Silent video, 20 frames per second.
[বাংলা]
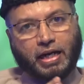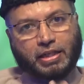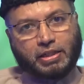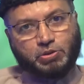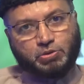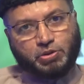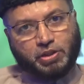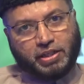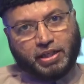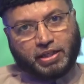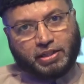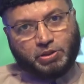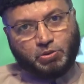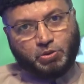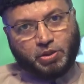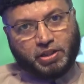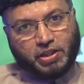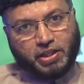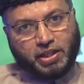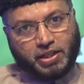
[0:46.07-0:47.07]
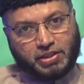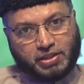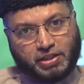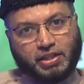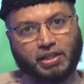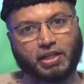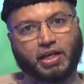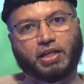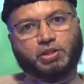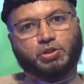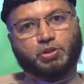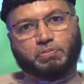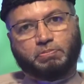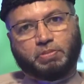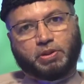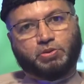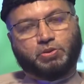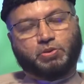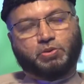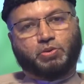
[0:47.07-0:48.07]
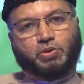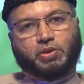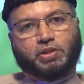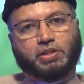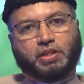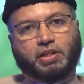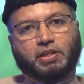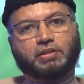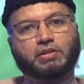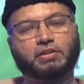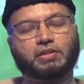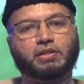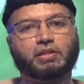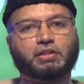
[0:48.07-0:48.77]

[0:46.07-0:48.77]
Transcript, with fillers: আগেও তিনি একটা ঐতিহাসিক কাজ সম্পাদন করেছিলেন